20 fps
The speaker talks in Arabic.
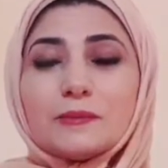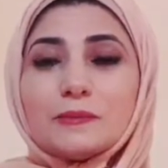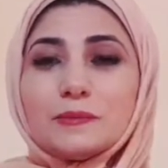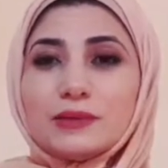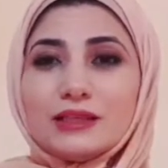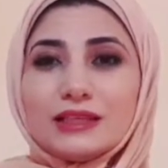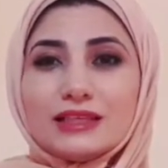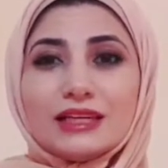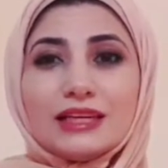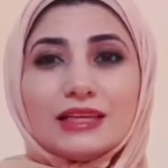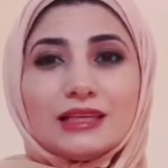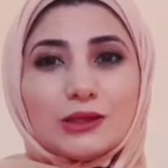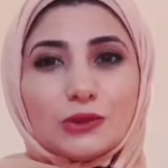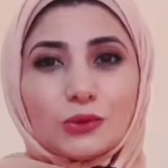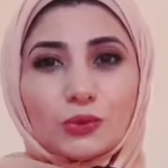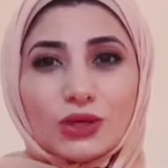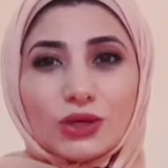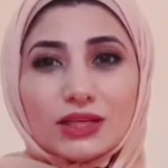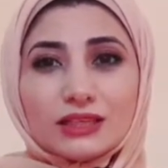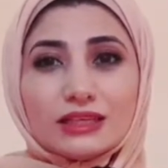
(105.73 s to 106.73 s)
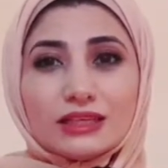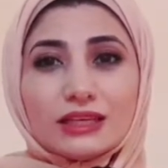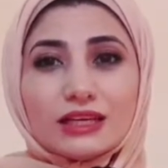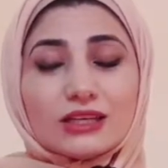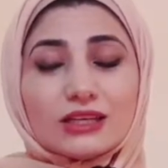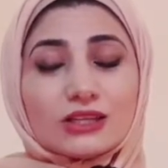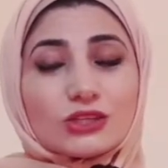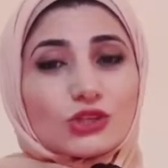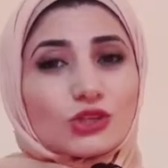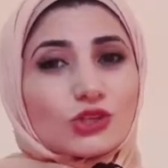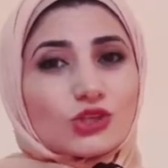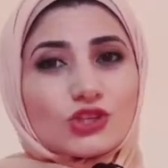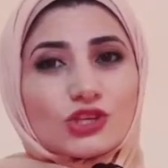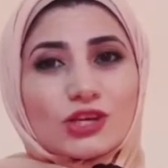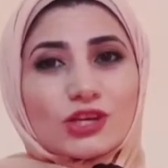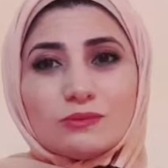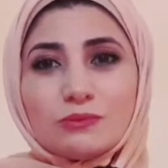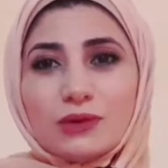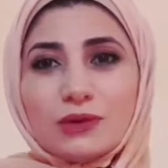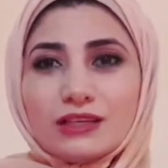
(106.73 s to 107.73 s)
بالليلة الوحدة ايش
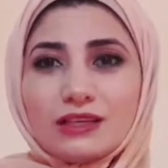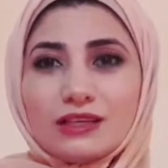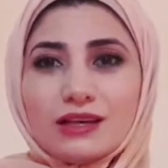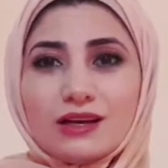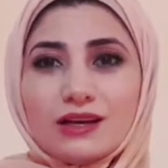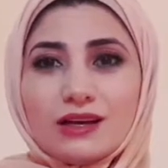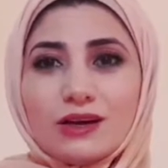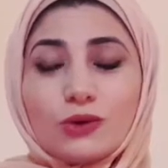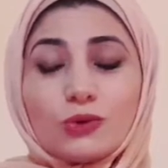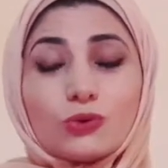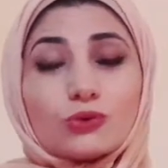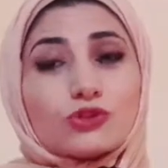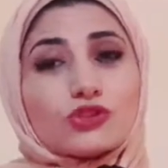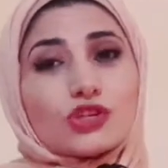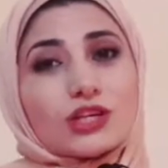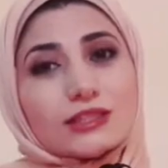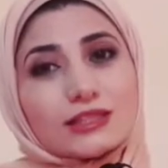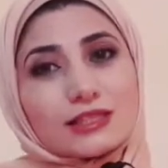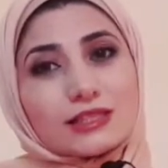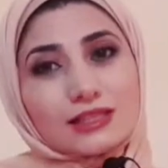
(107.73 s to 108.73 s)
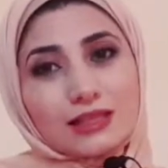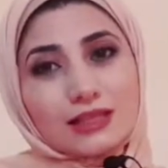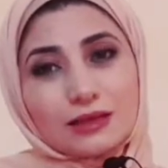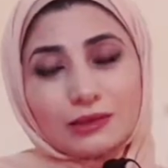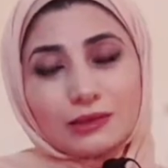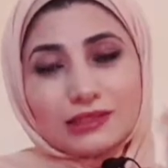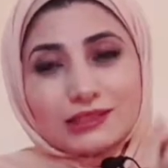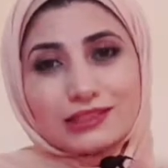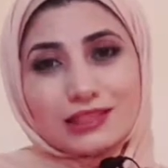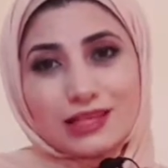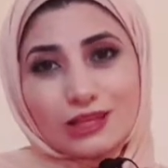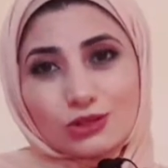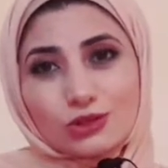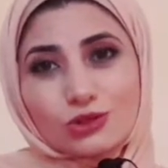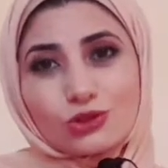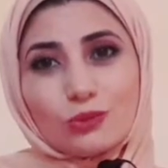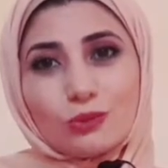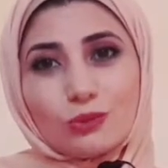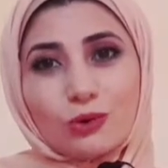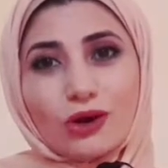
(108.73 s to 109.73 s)
قد معناها ورجعتي استعملتيها
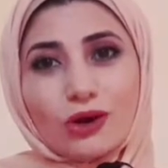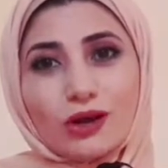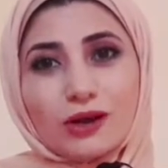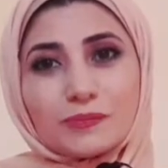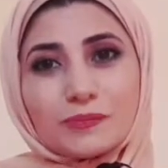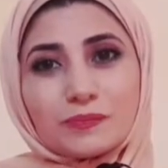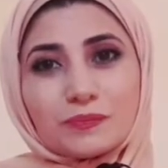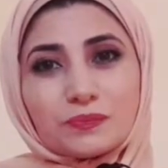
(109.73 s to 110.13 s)
الصبح